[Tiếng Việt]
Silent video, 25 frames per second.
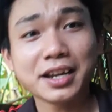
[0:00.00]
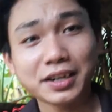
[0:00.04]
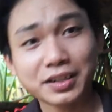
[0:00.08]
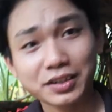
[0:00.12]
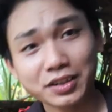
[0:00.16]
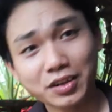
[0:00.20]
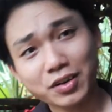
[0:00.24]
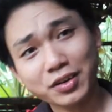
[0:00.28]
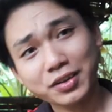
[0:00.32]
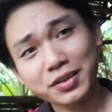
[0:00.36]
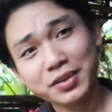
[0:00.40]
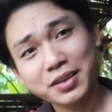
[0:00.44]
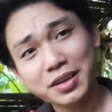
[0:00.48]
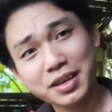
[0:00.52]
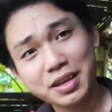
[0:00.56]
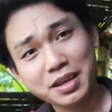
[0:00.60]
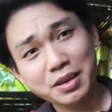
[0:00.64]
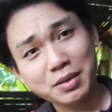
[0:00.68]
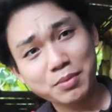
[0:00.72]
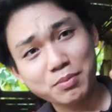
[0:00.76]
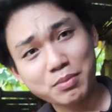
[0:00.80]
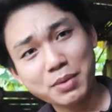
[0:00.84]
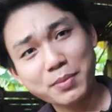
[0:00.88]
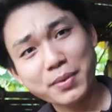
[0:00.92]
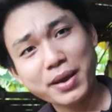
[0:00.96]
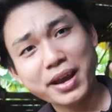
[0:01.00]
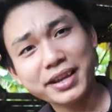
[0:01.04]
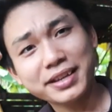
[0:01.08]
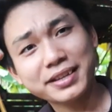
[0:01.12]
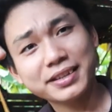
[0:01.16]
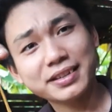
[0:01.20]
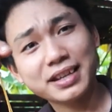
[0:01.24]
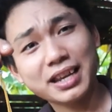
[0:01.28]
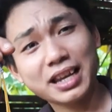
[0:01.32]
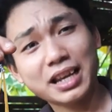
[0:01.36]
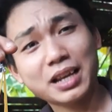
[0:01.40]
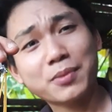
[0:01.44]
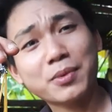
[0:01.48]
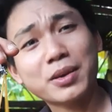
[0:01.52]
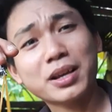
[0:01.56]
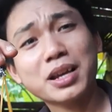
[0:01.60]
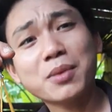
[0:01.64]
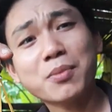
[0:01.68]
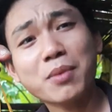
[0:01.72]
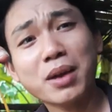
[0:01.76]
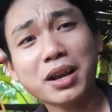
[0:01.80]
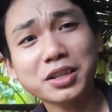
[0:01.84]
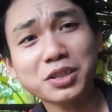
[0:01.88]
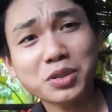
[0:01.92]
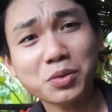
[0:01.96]
rồi bye bye hẹn gặp lại
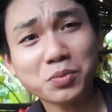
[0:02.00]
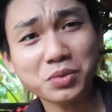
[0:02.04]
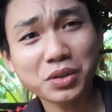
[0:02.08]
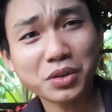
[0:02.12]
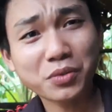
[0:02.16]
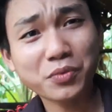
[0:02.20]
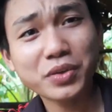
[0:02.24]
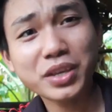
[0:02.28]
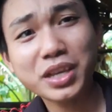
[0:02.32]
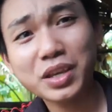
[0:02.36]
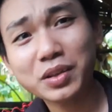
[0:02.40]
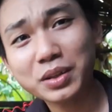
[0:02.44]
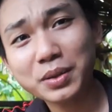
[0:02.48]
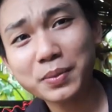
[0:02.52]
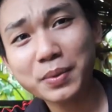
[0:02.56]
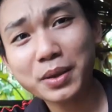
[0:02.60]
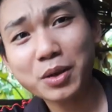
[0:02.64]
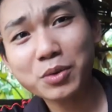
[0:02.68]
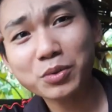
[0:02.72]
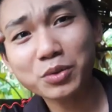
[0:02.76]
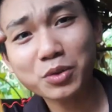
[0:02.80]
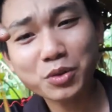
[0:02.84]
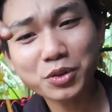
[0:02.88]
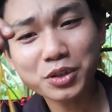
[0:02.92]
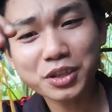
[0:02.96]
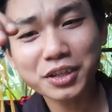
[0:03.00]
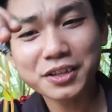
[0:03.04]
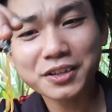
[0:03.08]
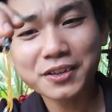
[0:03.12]
các bạn trong những video tiếp theo của tôi